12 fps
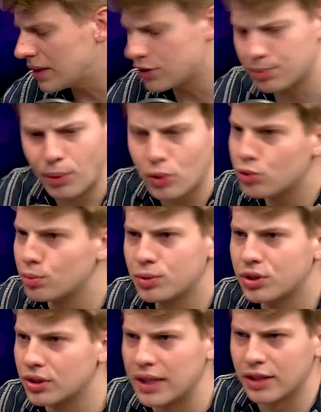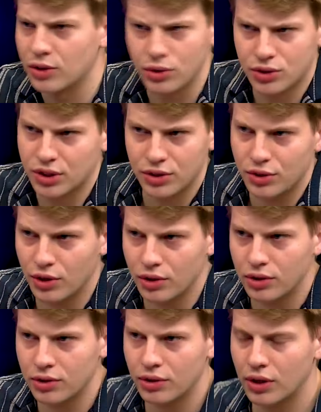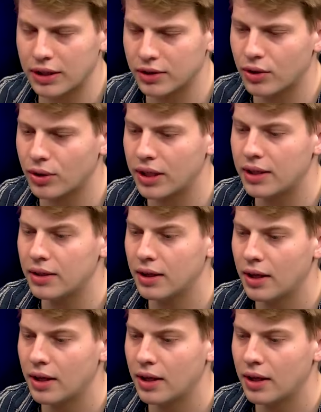sposób, czy jak dotrzeć do, do aktora,